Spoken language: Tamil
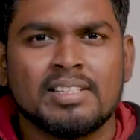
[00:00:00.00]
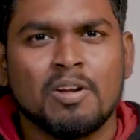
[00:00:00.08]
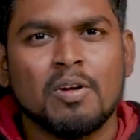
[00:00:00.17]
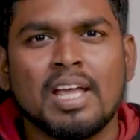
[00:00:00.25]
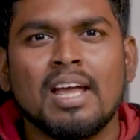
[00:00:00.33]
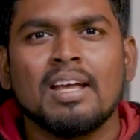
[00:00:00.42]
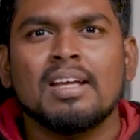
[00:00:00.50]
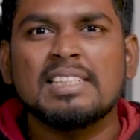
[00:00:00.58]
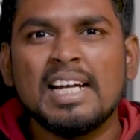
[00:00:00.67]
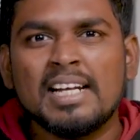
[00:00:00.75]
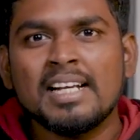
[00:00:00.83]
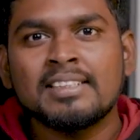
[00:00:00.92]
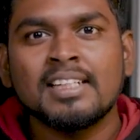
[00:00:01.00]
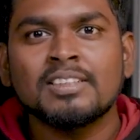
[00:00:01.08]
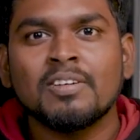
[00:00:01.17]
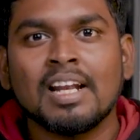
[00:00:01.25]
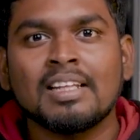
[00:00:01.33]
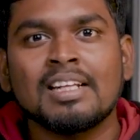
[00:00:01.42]
சரி ஓகே
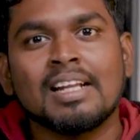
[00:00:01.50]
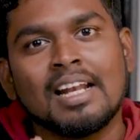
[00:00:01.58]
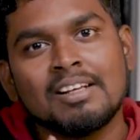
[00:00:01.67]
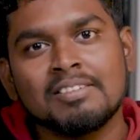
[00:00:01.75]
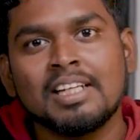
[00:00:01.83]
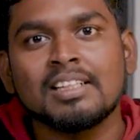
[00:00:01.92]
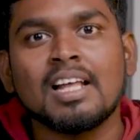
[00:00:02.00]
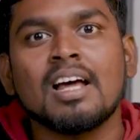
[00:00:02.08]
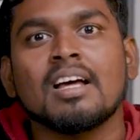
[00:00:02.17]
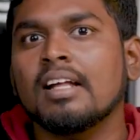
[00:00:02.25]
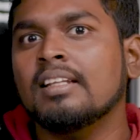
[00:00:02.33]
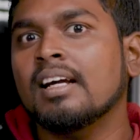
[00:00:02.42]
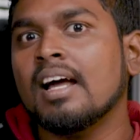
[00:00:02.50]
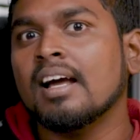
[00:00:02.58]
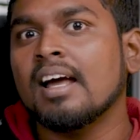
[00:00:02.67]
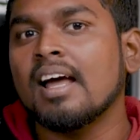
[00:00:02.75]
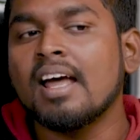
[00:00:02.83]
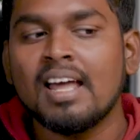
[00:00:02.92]
சிக்ஸ் வர்றது நல்ல விஷயம் தான் அதுக்காக